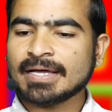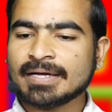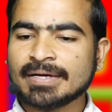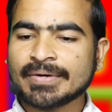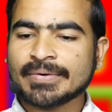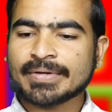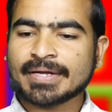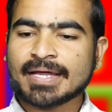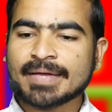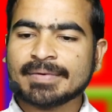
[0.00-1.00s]
दिया और
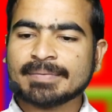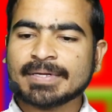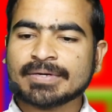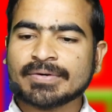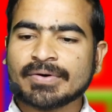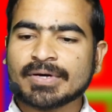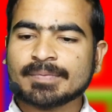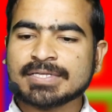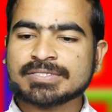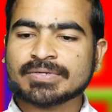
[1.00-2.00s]
ये डायमंड मेरे को और
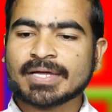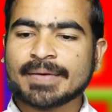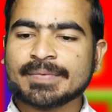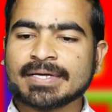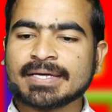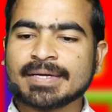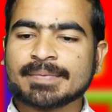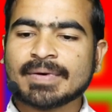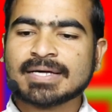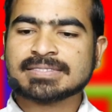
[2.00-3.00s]
मिल चुके हैं अभी
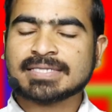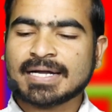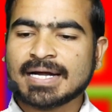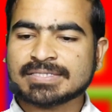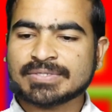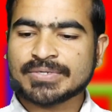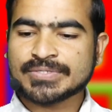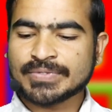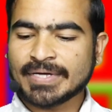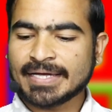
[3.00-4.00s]
पाँच हज़ार आठ सौ हो
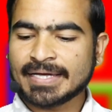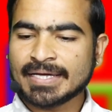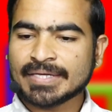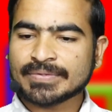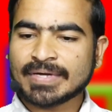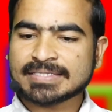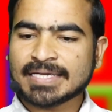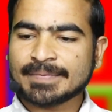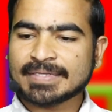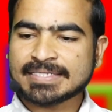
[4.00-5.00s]
चुके हैं तो
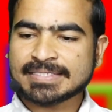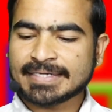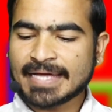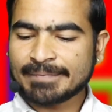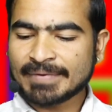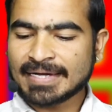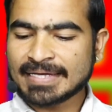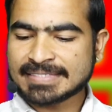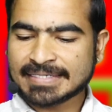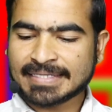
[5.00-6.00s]
ऐसे हम इधर से डायमंड
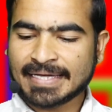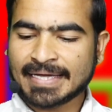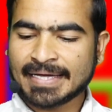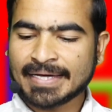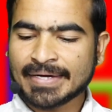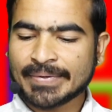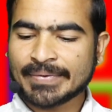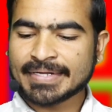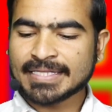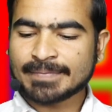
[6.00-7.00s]
ले सकते हैं
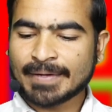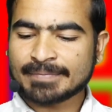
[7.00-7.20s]
और इधर में